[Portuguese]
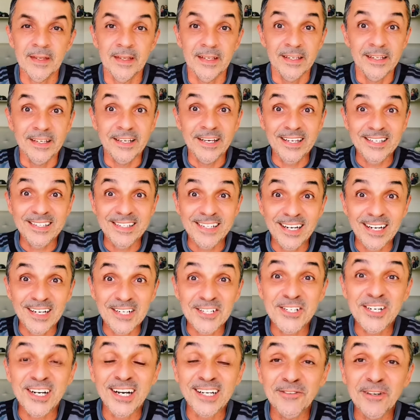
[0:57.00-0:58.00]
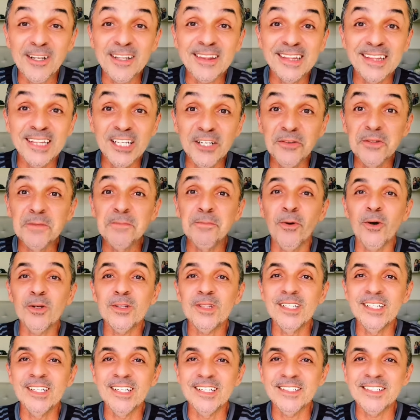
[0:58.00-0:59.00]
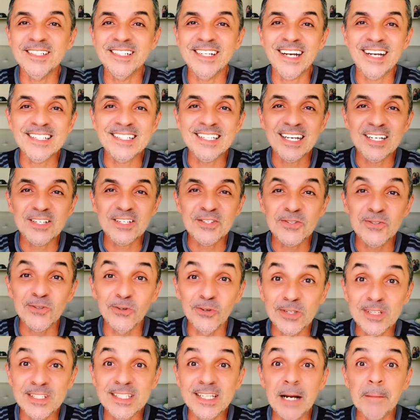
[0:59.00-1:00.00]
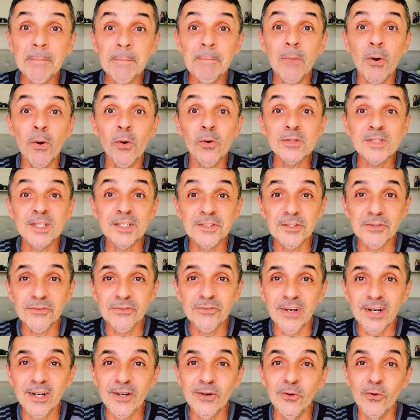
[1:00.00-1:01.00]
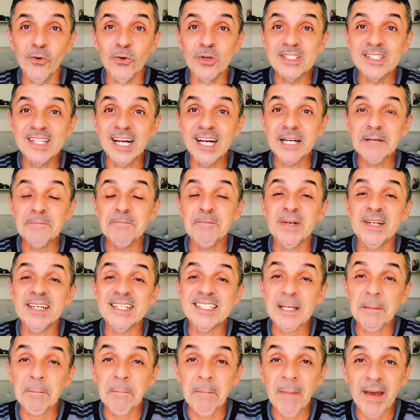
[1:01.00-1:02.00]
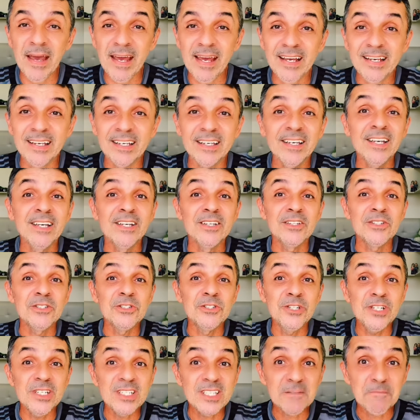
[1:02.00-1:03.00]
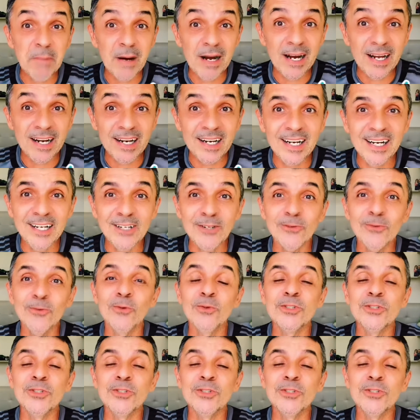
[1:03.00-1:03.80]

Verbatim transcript: E esse achado é tão importante que as ações na bolsa de valores da empresa Merck dispararam no